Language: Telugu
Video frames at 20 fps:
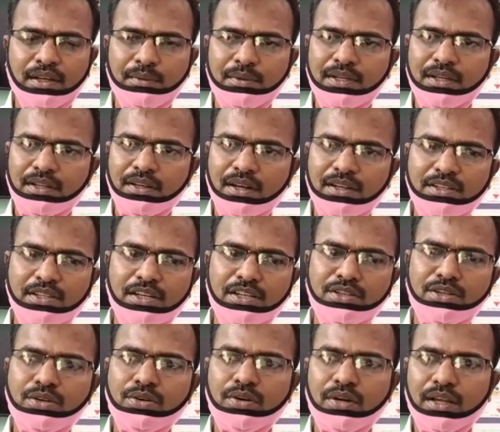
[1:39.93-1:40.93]
కాబట్టి
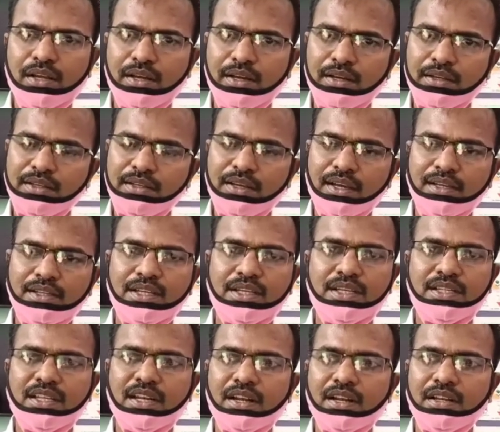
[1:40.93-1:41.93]
రైతులందరూ కూడా ఈ ఐదు
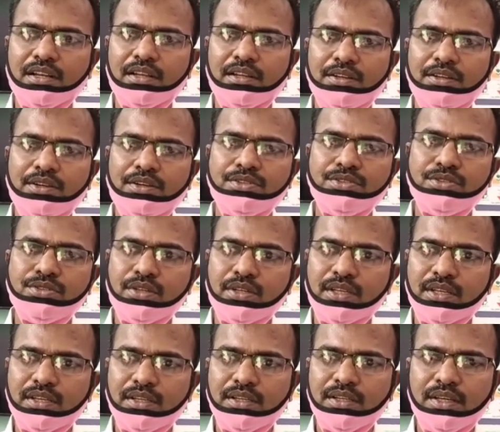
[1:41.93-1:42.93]
కేంద్రాలను
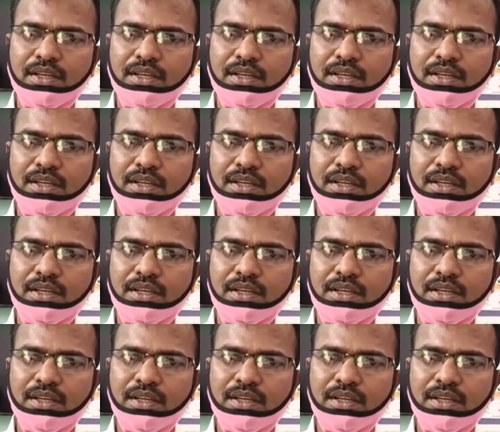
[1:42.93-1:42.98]
వినియోగించుకొని